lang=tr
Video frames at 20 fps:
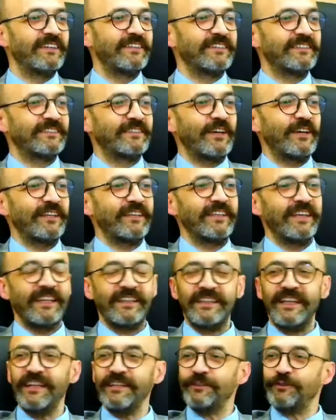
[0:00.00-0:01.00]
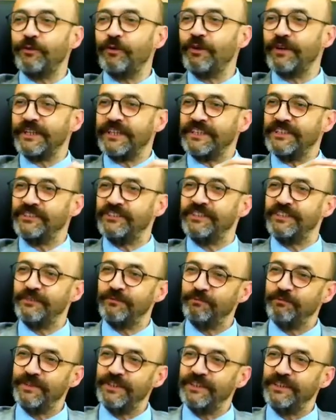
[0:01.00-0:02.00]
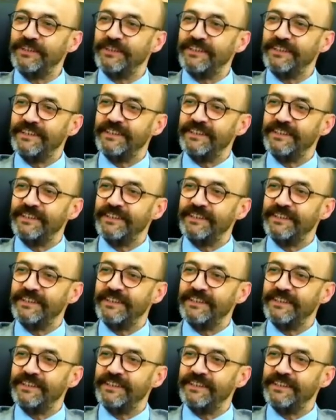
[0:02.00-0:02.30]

işte yanına alır 10 kişi bir